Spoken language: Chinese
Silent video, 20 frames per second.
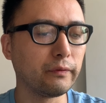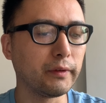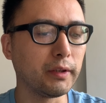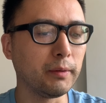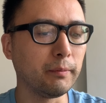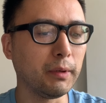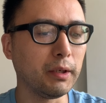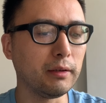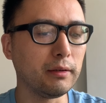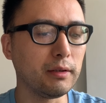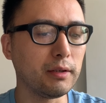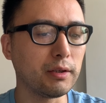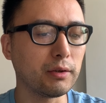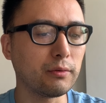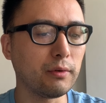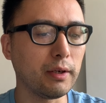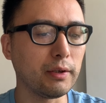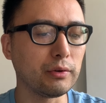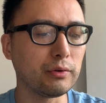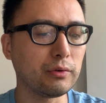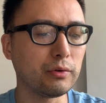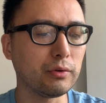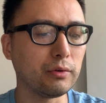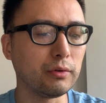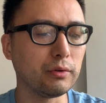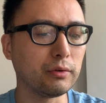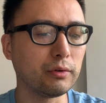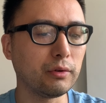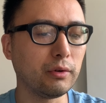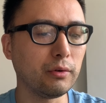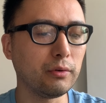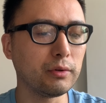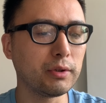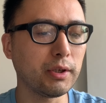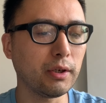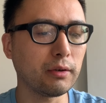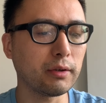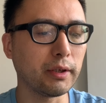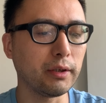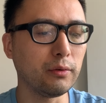你们只管去，都
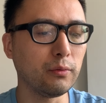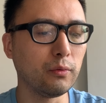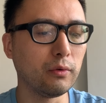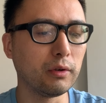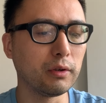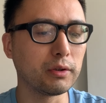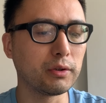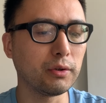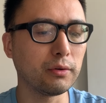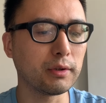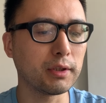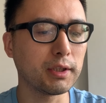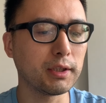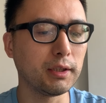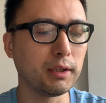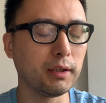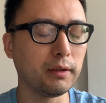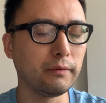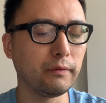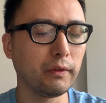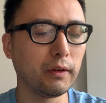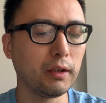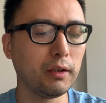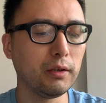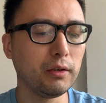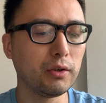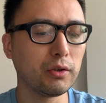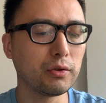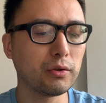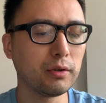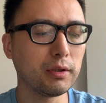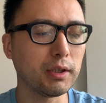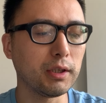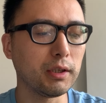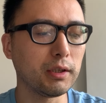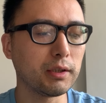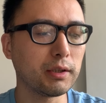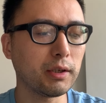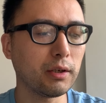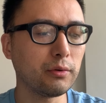交给我就是了。”说着，
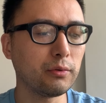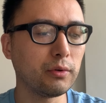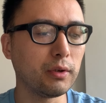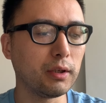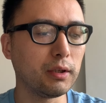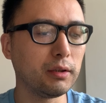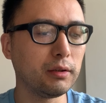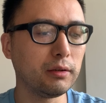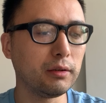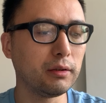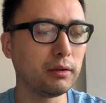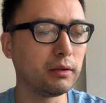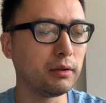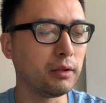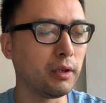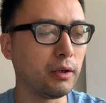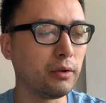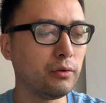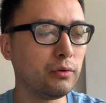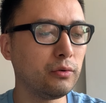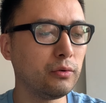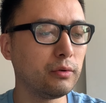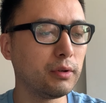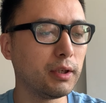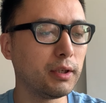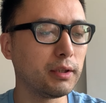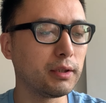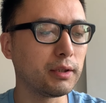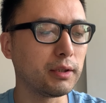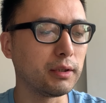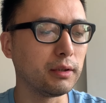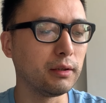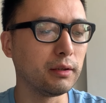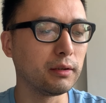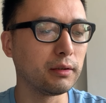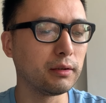湘云人入了席，